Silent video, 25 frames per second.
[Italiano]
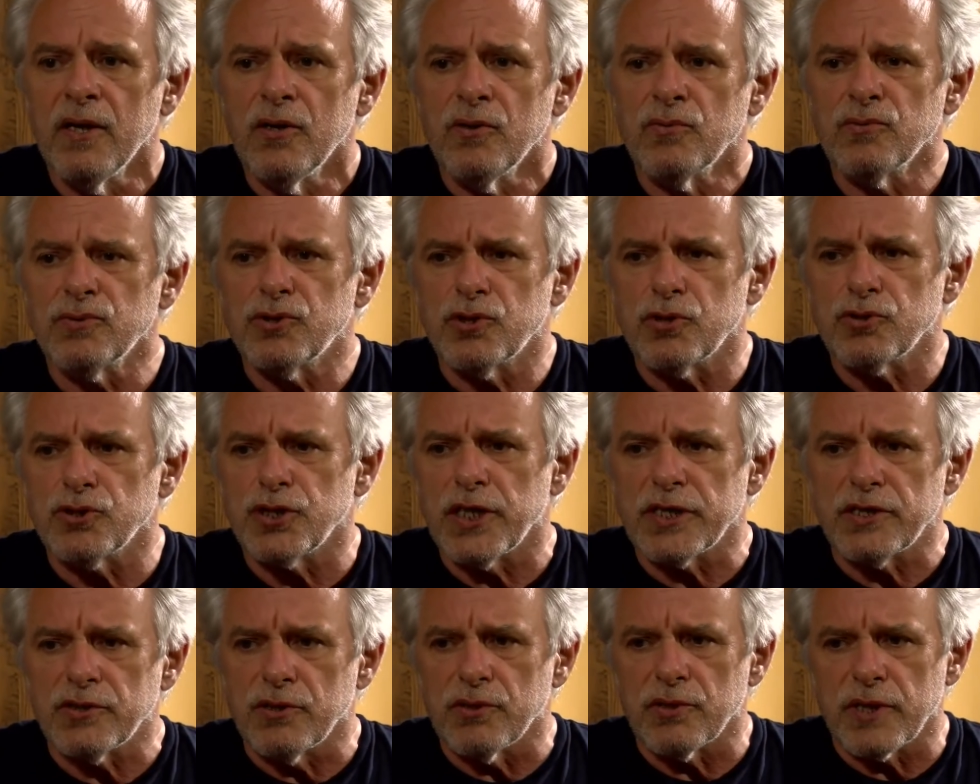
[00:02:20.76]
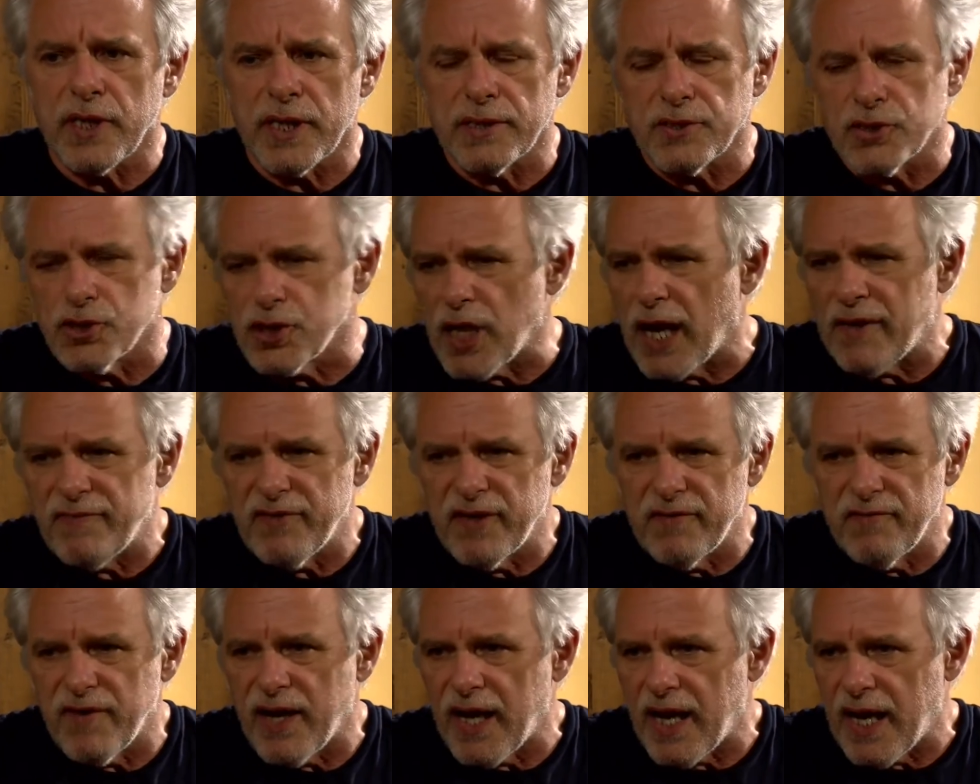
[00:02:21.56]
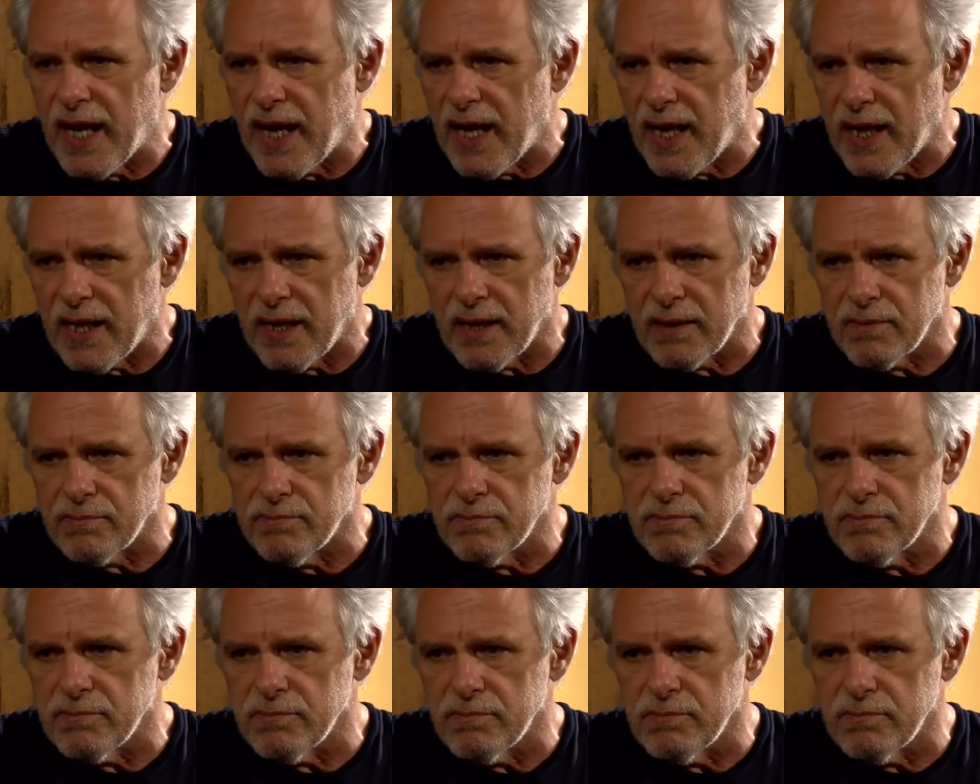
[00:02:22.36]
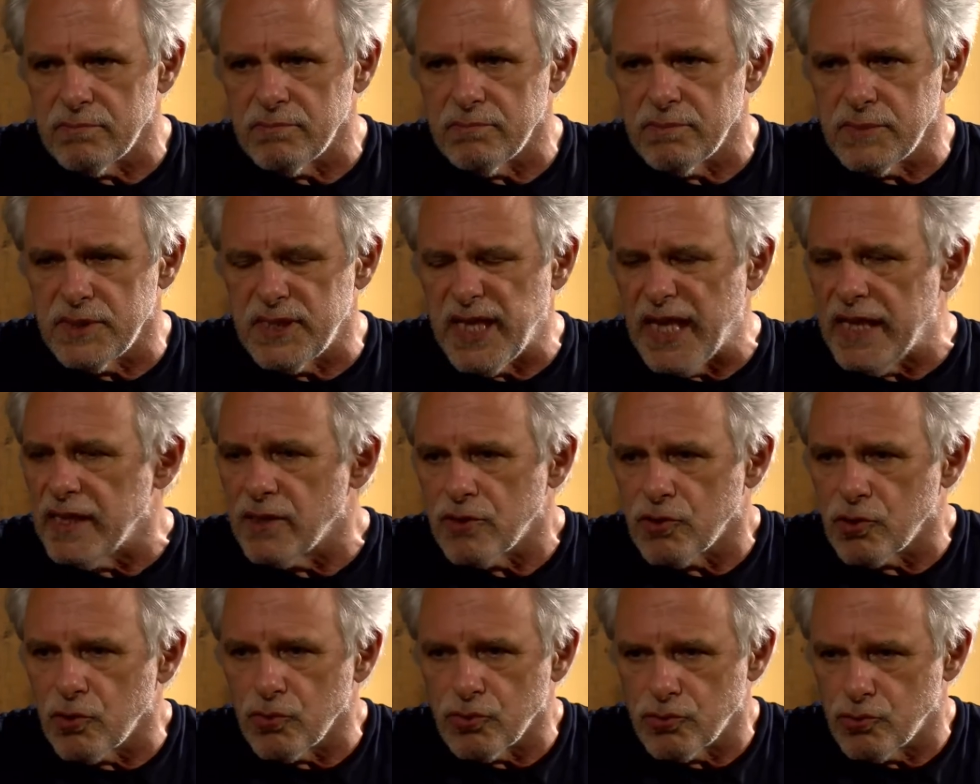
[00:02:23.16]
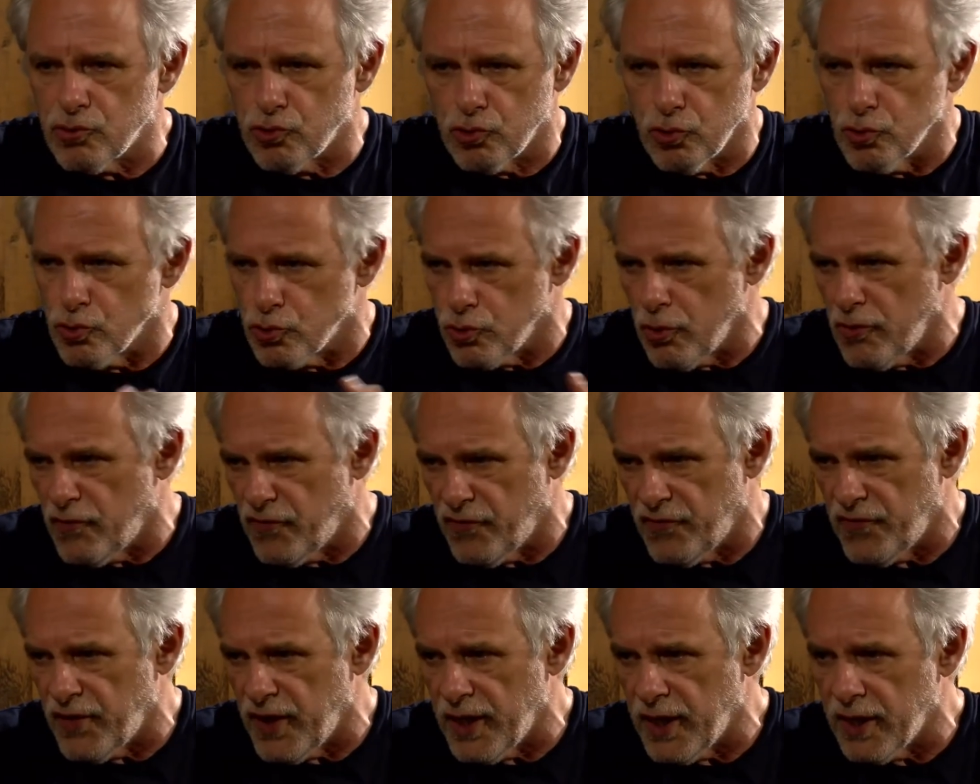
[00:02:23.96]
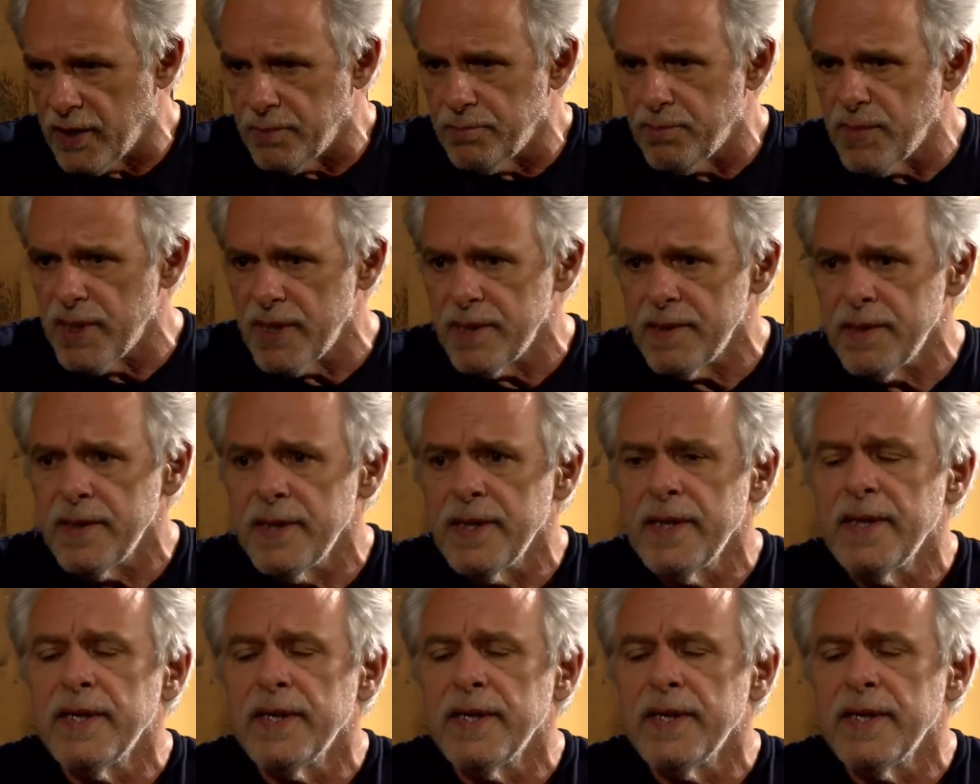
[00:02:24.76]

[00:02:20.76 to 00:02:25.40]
un soggetto che già aveva dentro tutto il film,